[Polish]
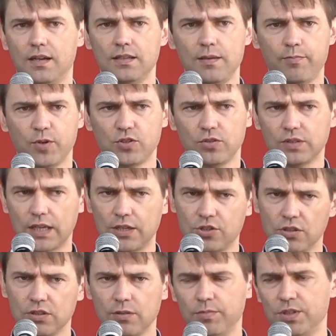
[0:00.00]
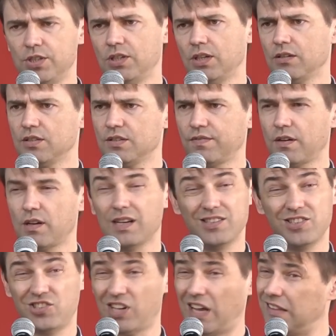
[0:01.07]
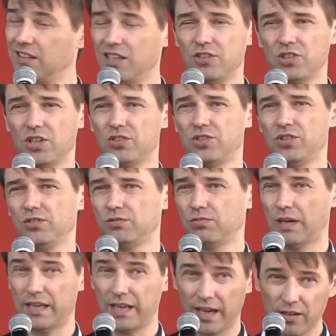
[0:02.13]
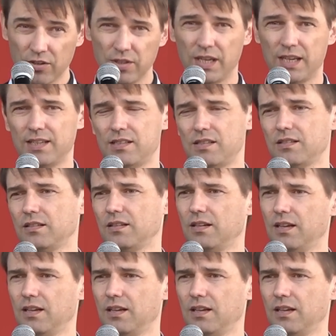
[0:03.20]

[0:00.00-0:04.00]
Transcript: nie pożądaj żony bliźniego swego ani żadnej rzeczy, która jego jest.